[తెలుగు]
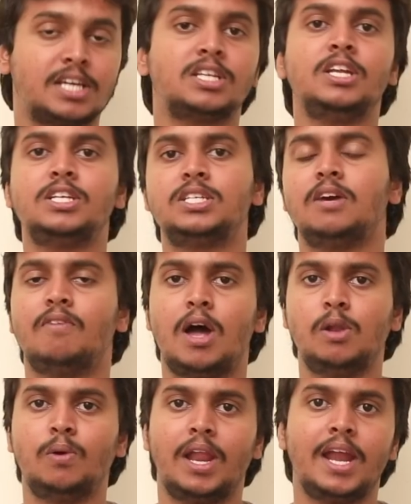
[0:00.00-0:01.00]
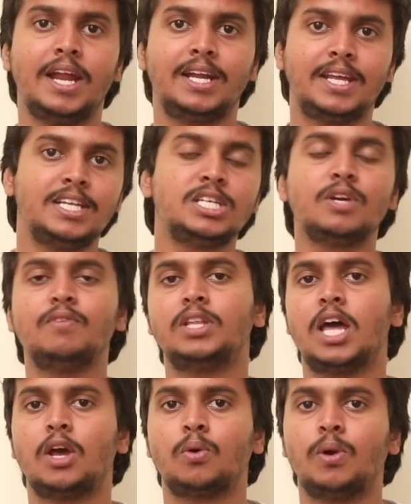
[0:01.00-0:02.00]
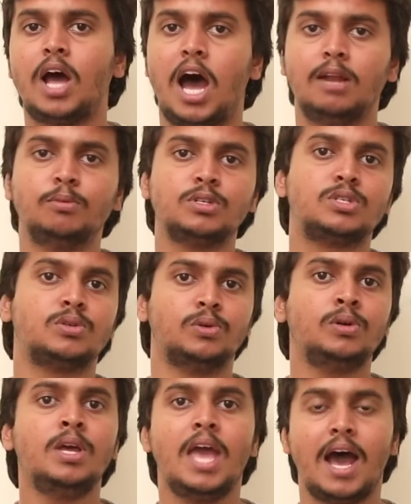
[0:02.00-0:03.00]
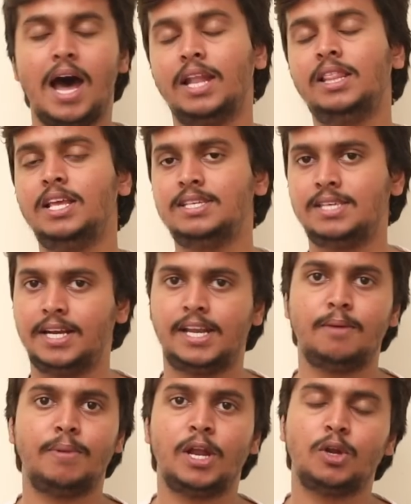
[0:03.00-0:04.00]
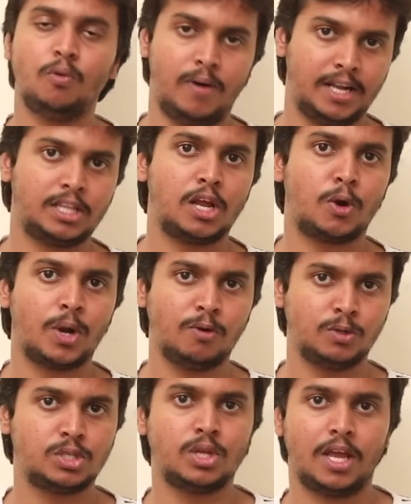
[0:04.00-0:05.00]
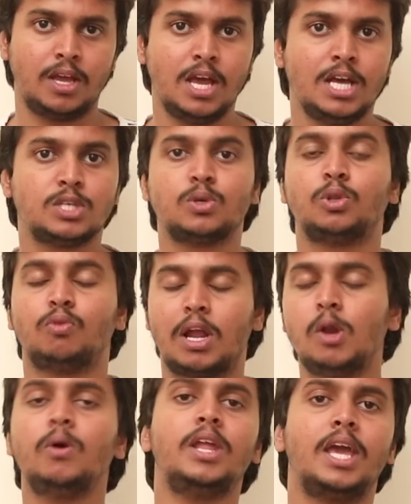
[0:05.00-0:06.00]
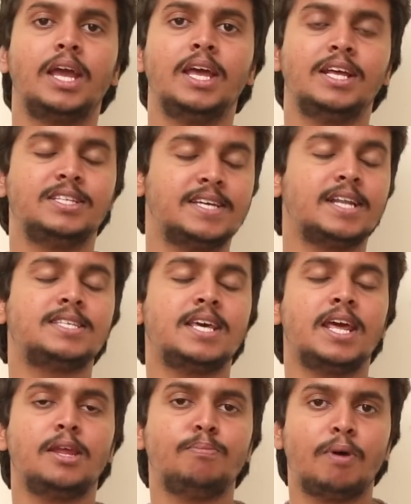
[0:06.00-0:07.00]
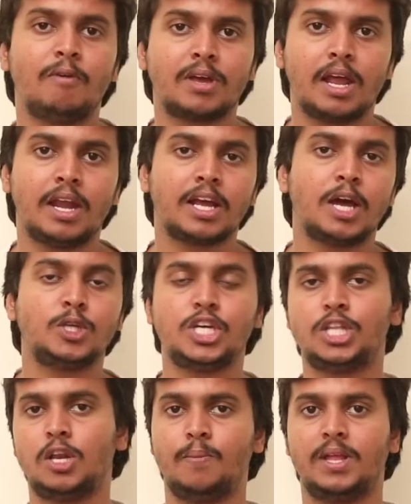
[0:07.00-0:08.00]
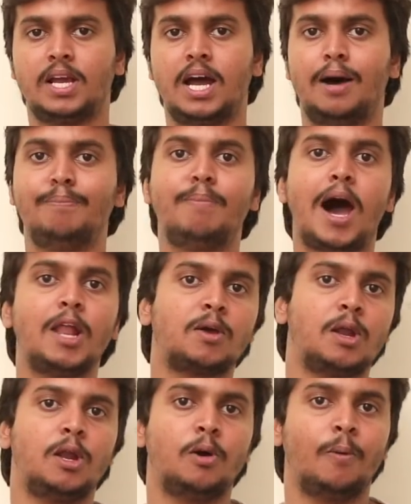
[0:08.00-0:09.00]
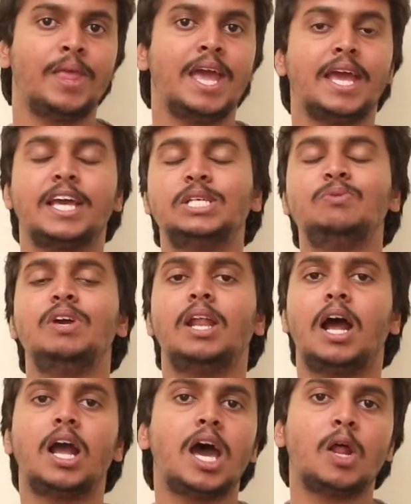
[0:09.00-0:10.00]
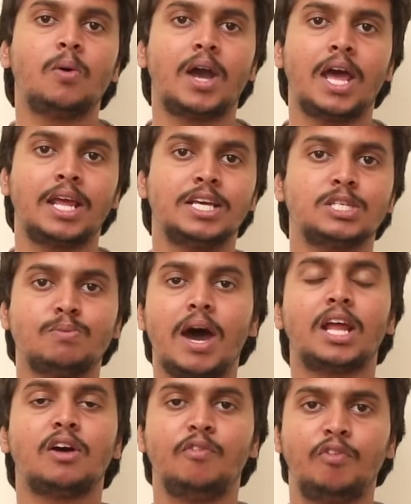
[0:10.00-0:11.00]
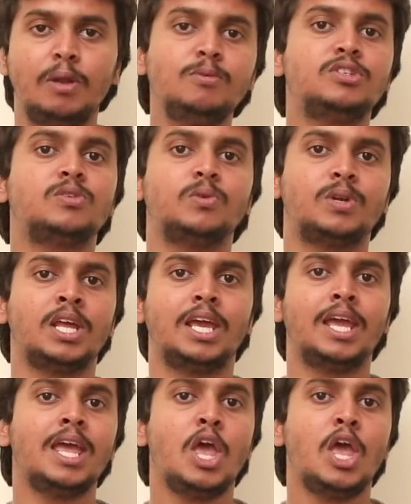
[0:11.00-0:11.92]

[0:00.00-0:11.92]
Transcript: శిక్షణ ఇచ్చే వాళ్ళు అలానే టీచింగ్ విధానం కూడా ఆల్మోస్ట్ అన్నీ సెట్ అయిపోయినట్టు వార్తలు కూడా వస్తున్నాయి సో త్వరలోనే జనసేనని పవన్ కళ్యాణ్ గారి చేతుల మీదగా పాలకులలో ఎస్వి రంగారావు గారి స్మారక ఫిల్మ్ ఇన్స్టిట్యూట్ని